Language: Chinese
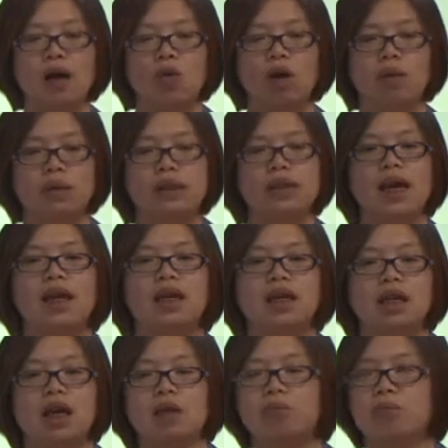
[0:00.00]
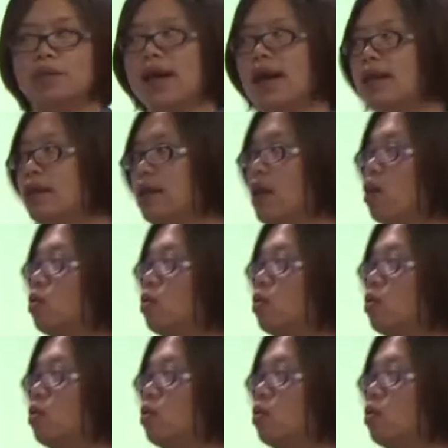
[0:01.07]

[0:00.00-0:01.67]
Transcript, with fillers: 我们建议呢，不但你要